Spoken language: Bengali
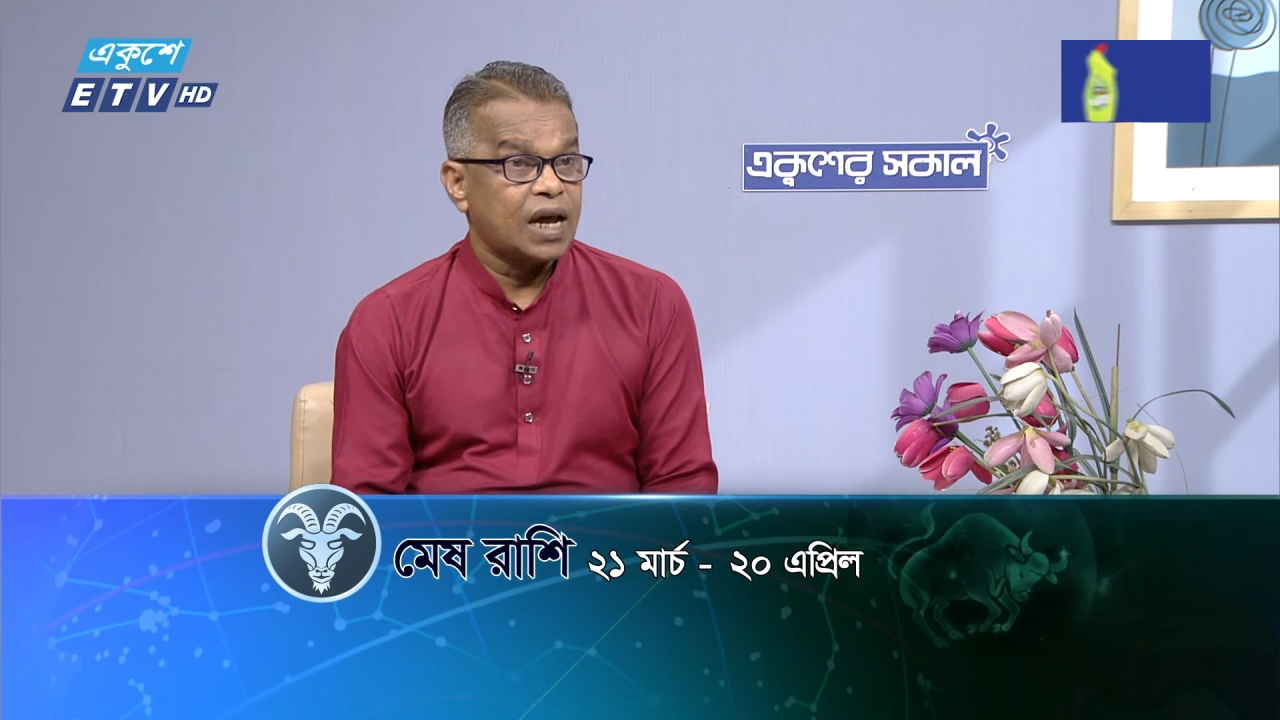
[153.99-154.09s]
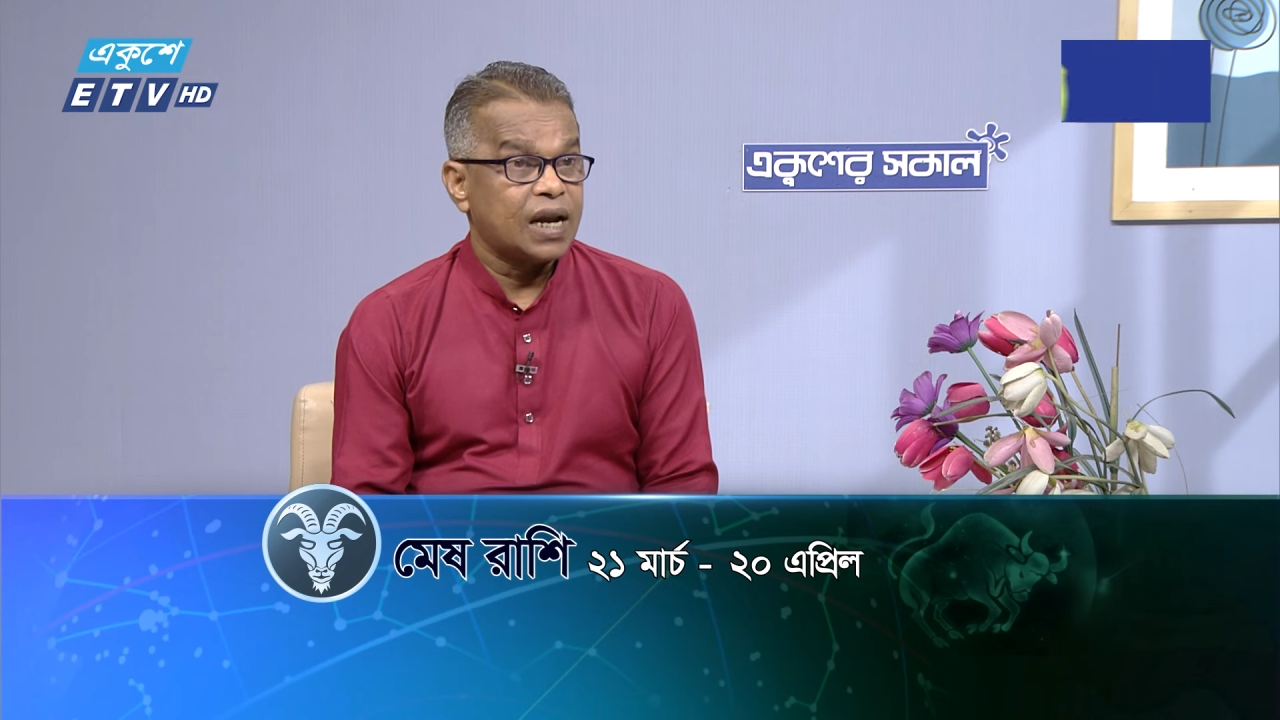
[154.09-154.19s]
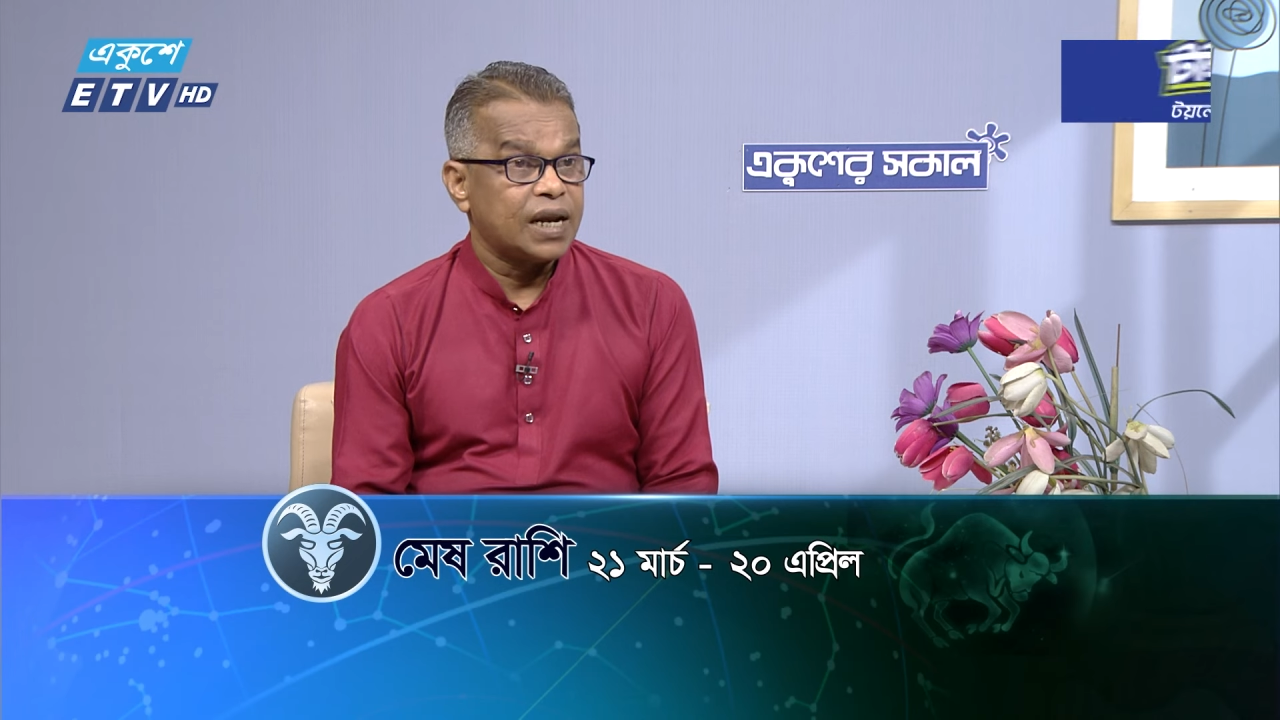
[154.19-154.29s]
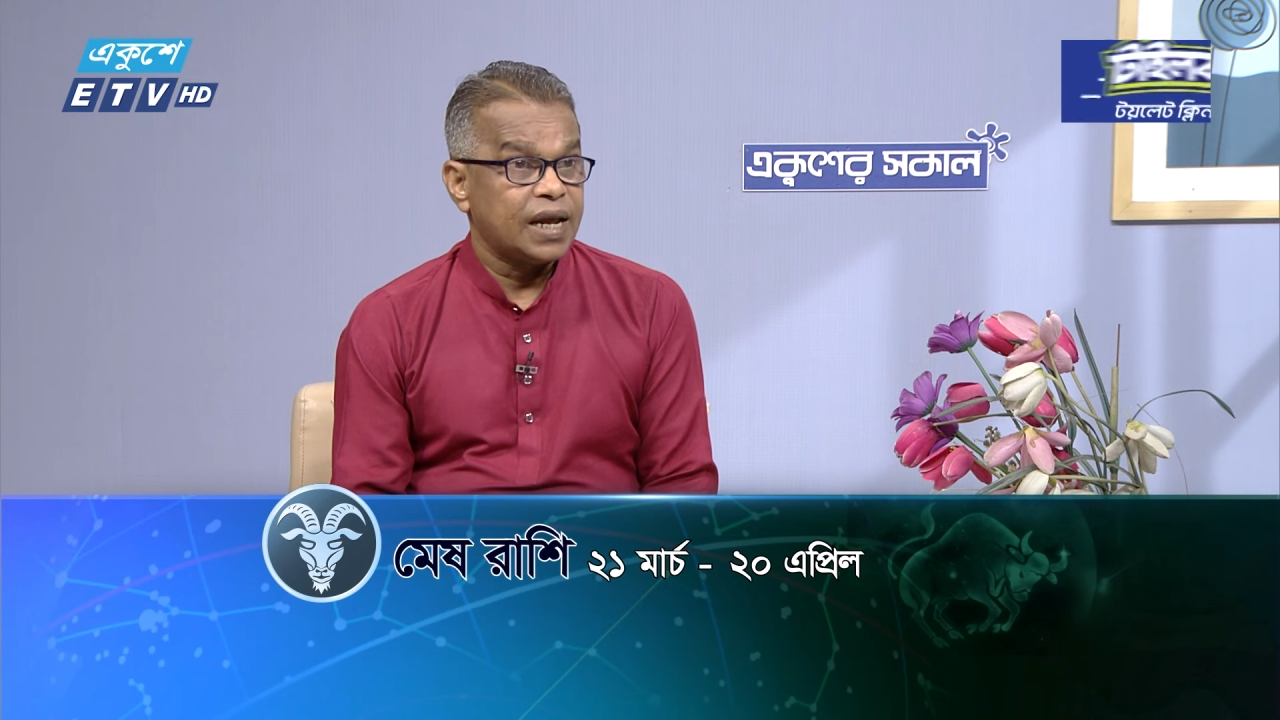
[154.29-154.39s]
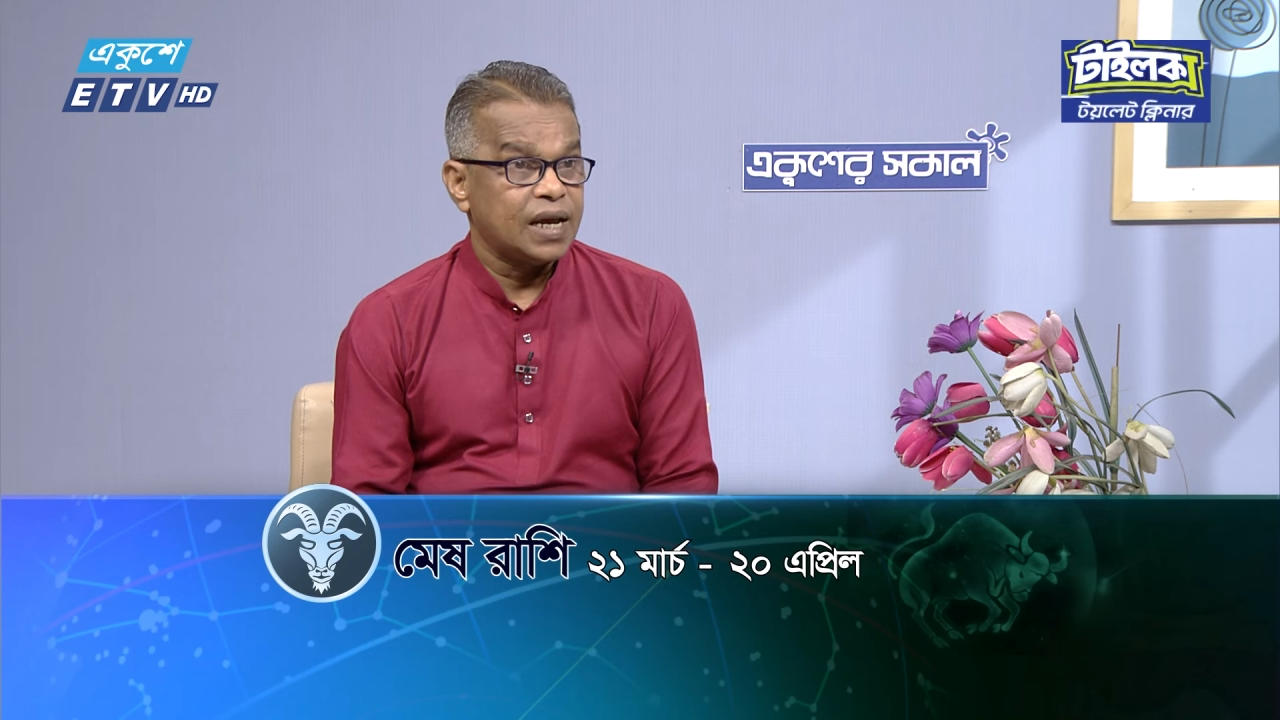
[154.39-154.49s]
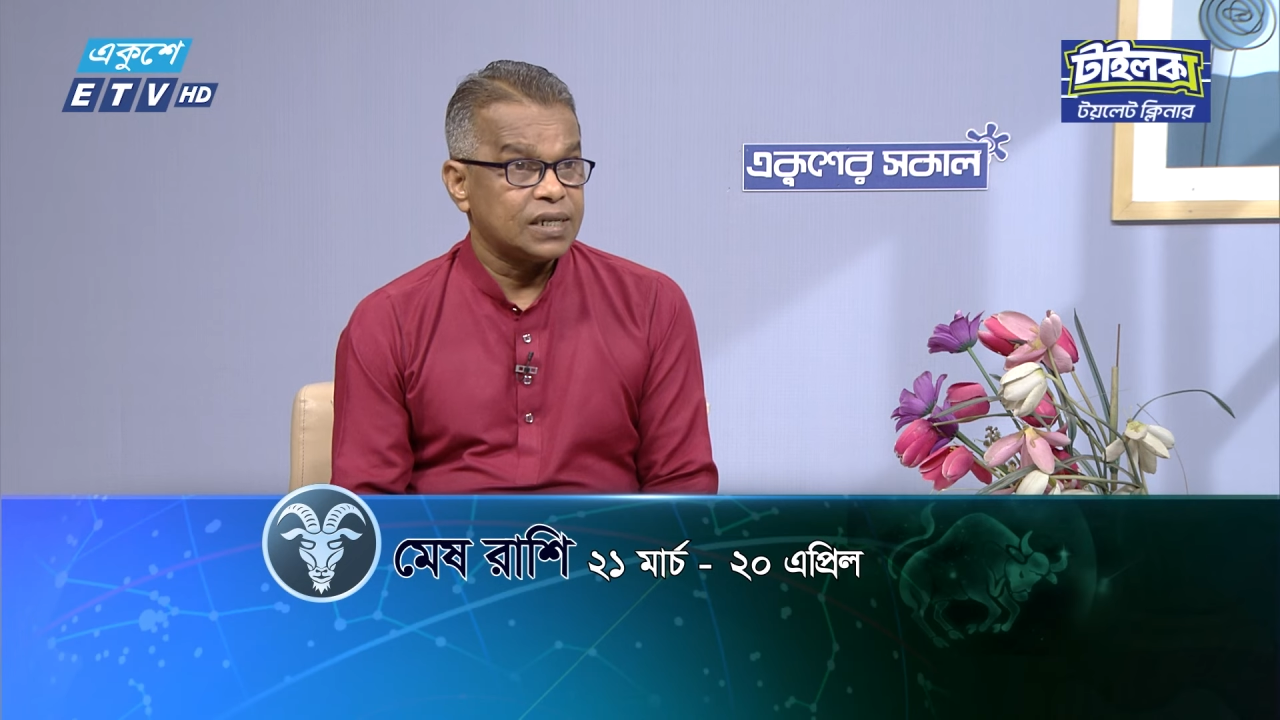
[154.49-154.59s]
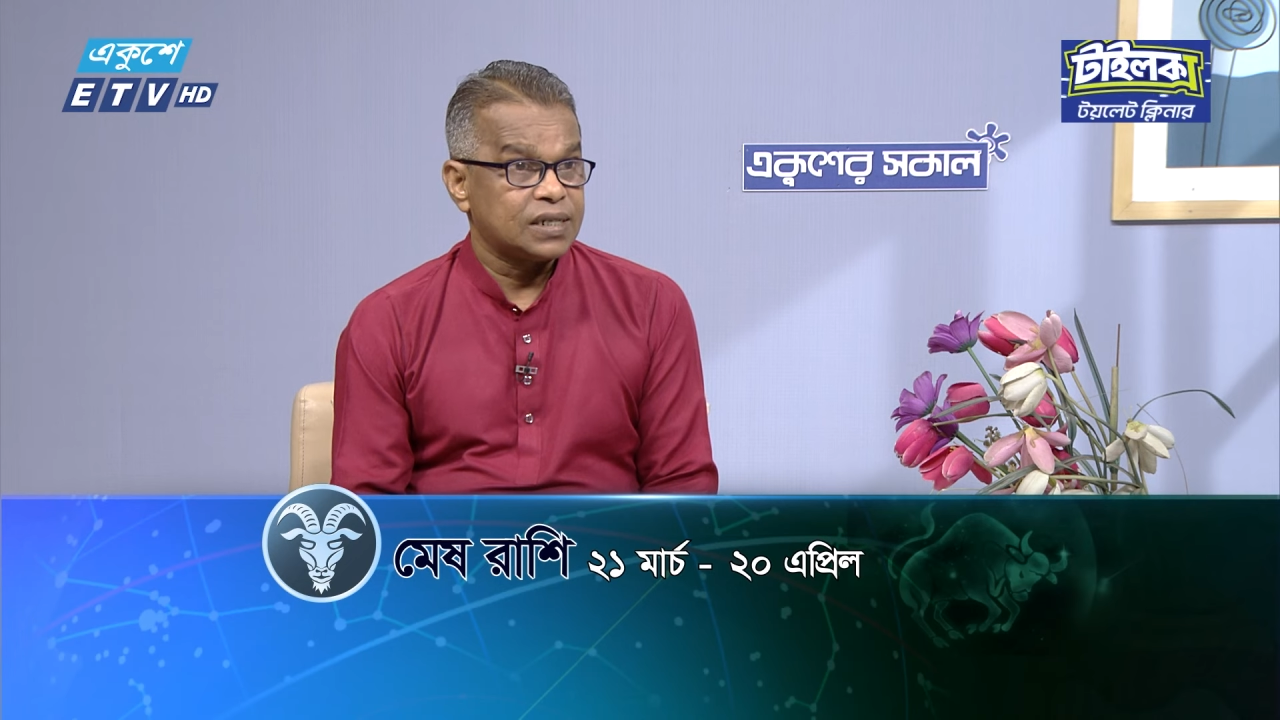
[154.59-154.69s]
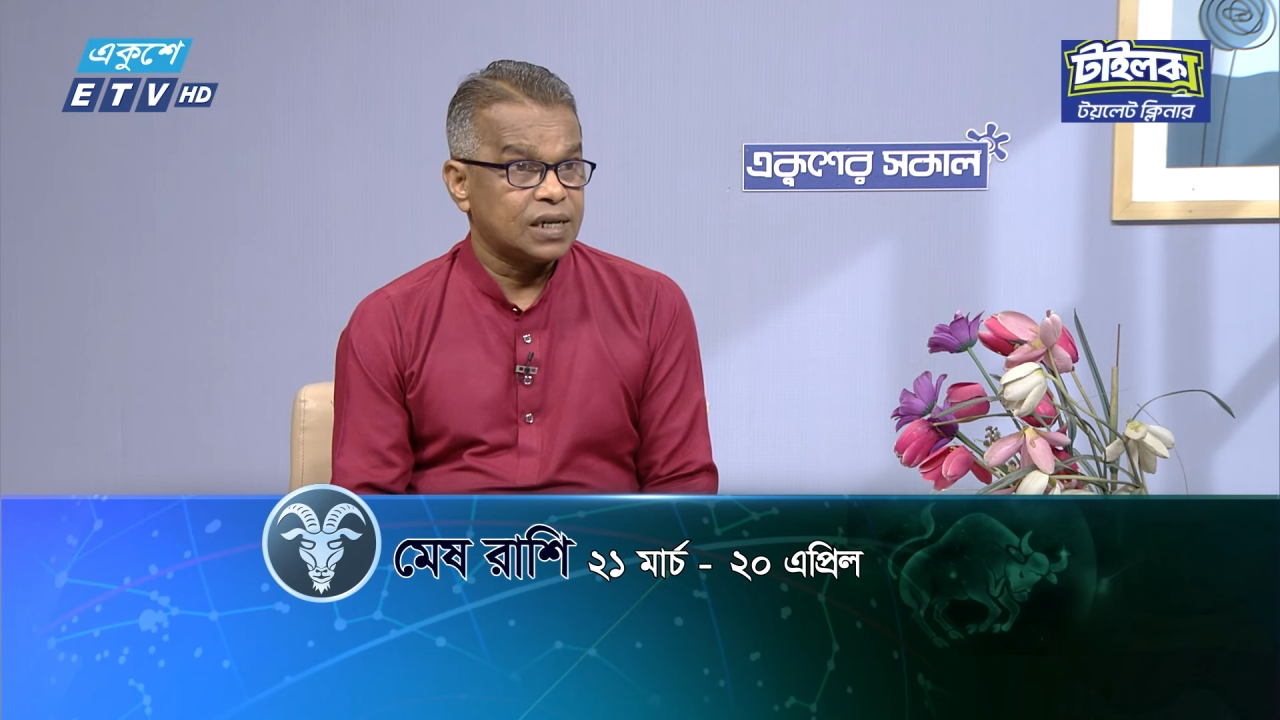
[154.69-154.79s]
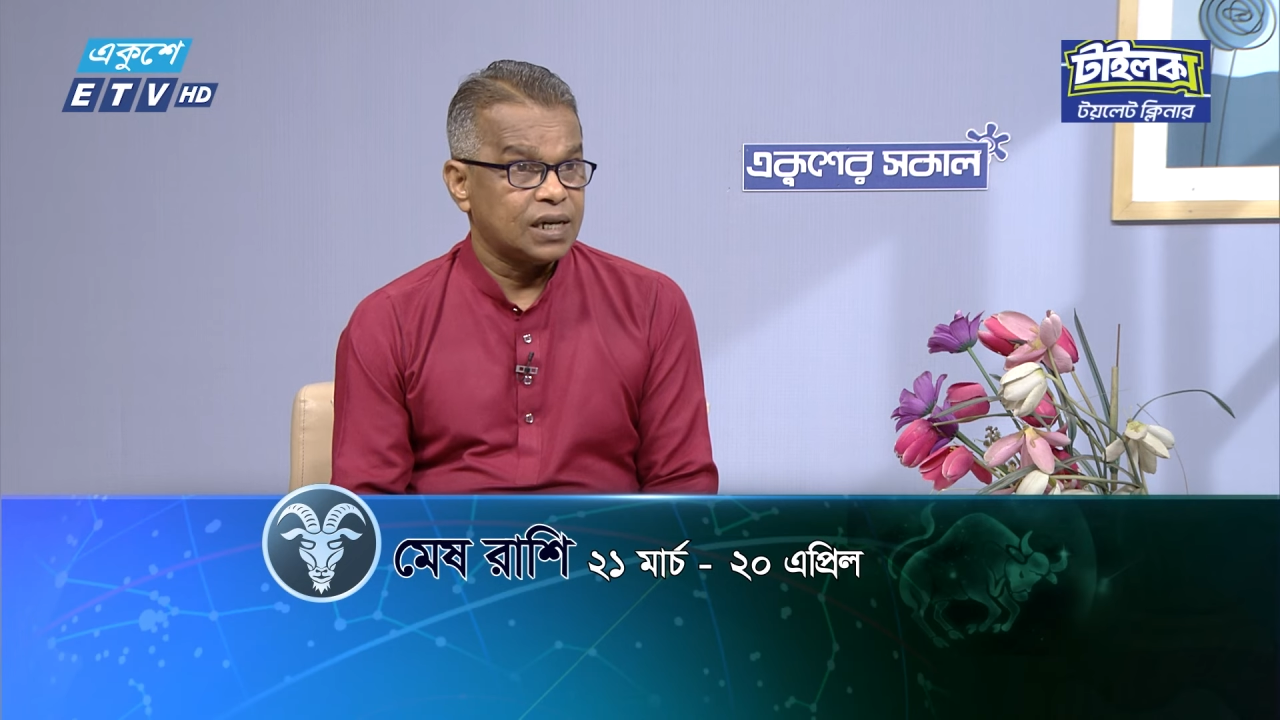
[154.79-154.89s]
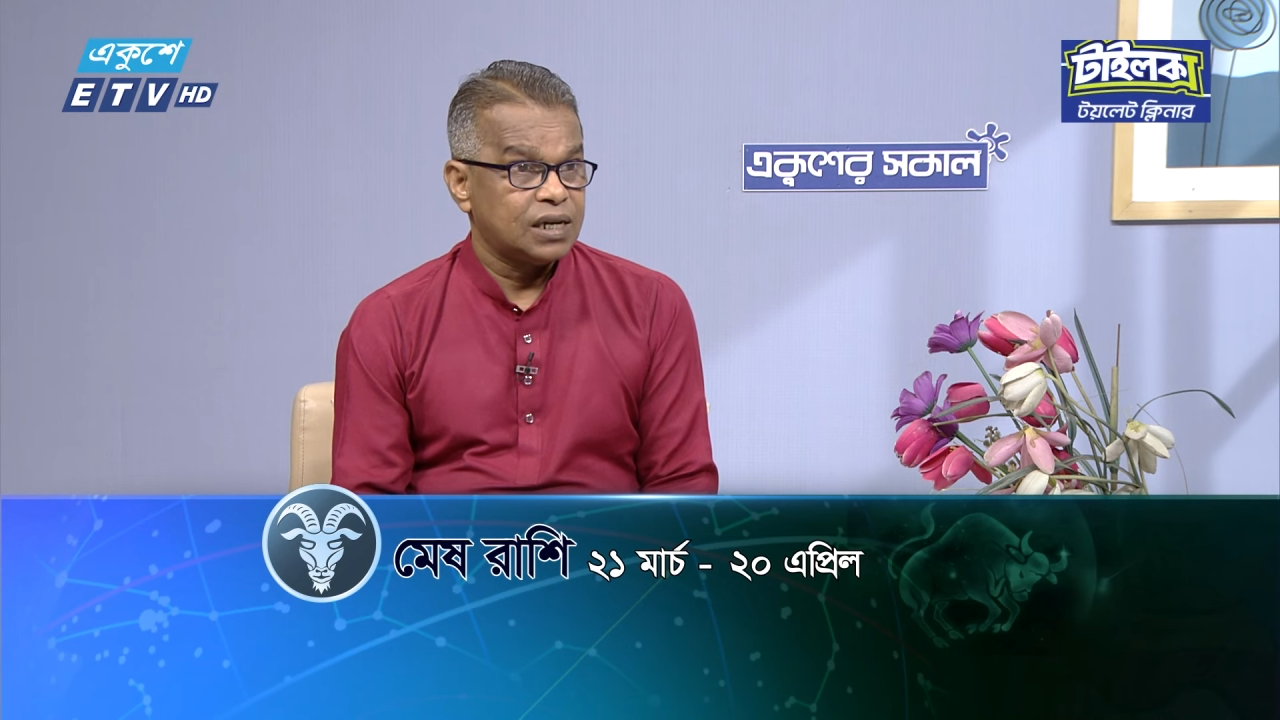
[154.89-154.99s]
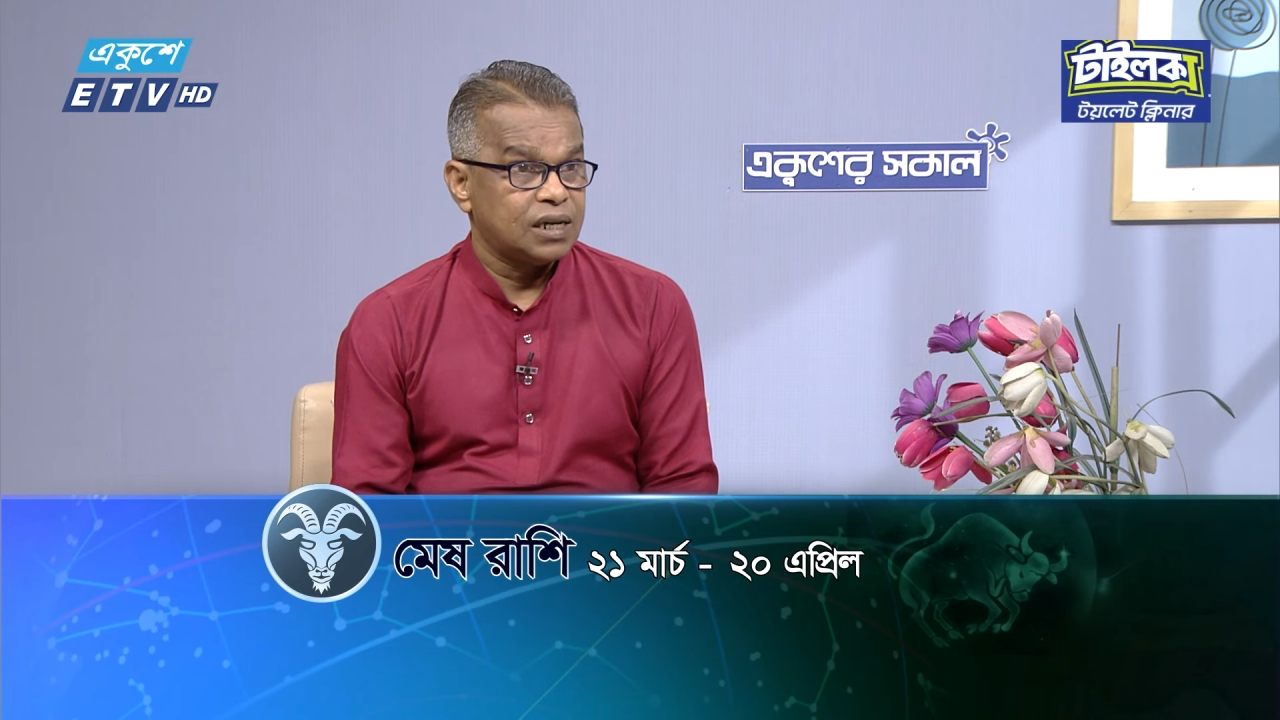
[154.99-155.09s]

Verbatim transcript: না নেয় আজকে